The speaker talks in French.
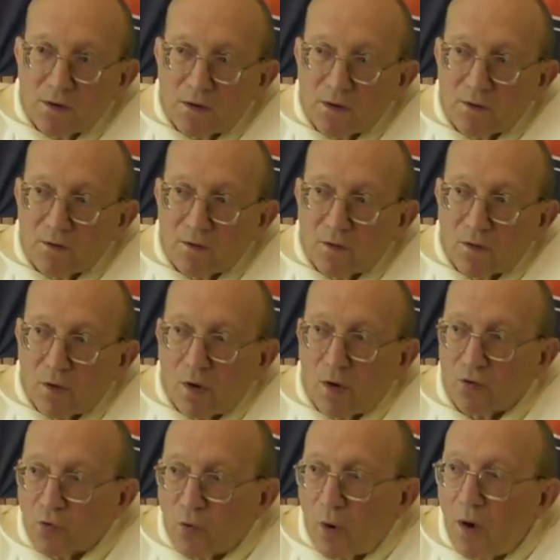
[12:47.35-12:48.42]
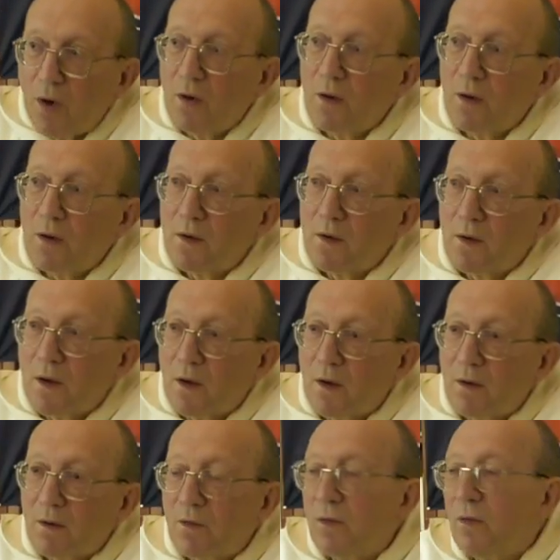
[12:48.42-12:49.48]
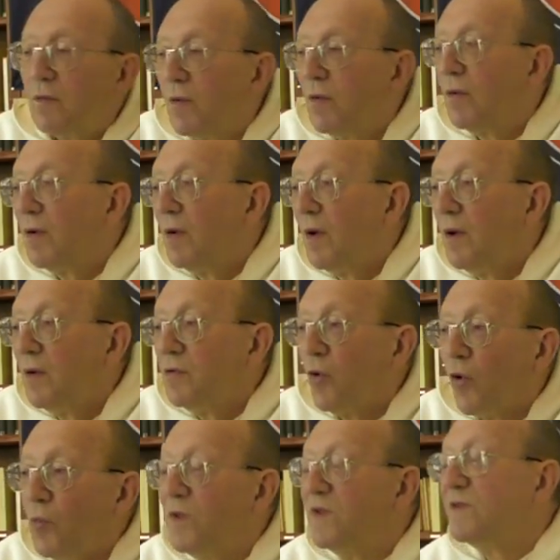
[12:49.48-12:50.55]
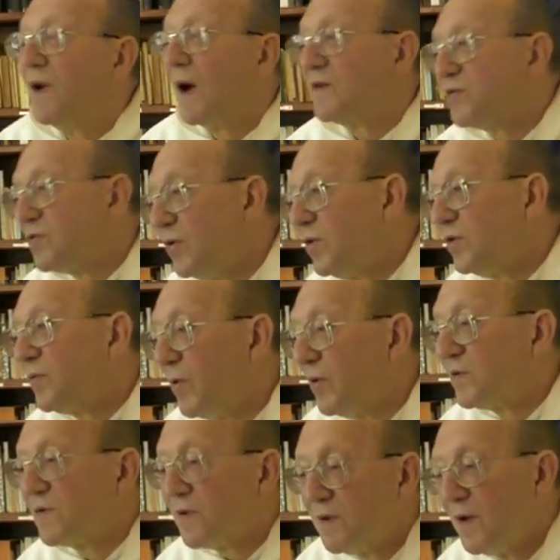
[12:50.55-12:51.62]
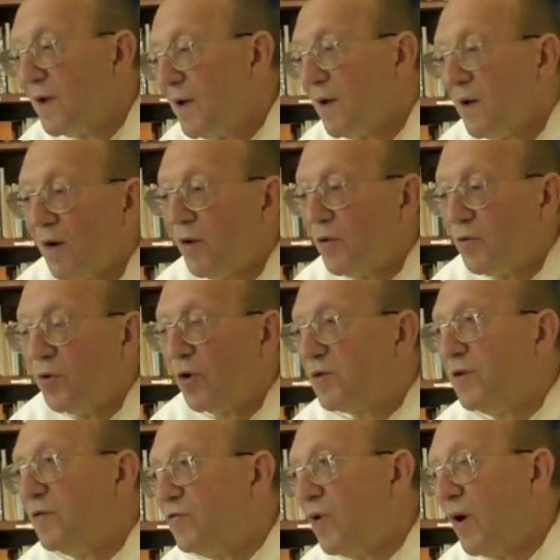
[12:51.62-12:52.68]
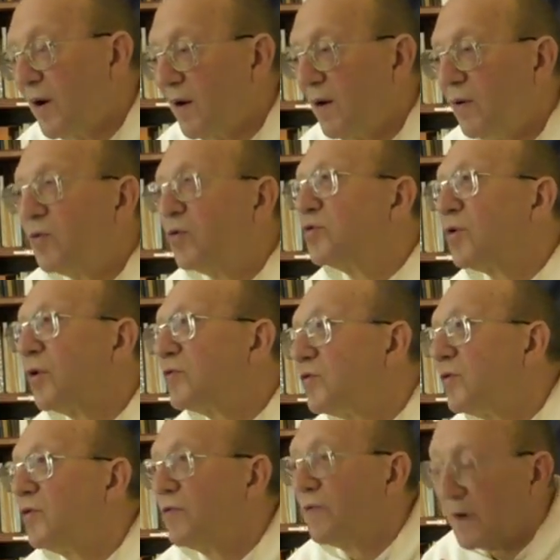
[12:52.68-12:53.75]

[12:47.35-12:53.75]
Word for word: Hein. en droit, une remise gracieuse, bon, c'est en dehors des voies contentieuses.